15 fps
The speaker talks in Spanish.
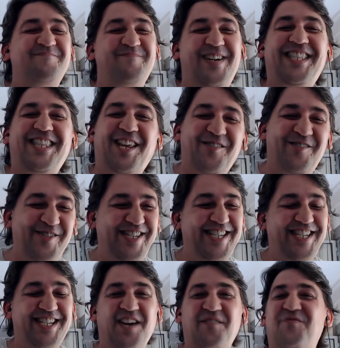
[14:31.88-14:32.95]
mételo
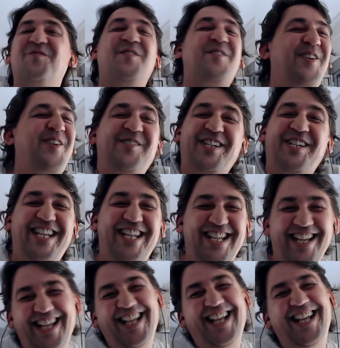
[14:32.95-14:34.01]
y que funcione.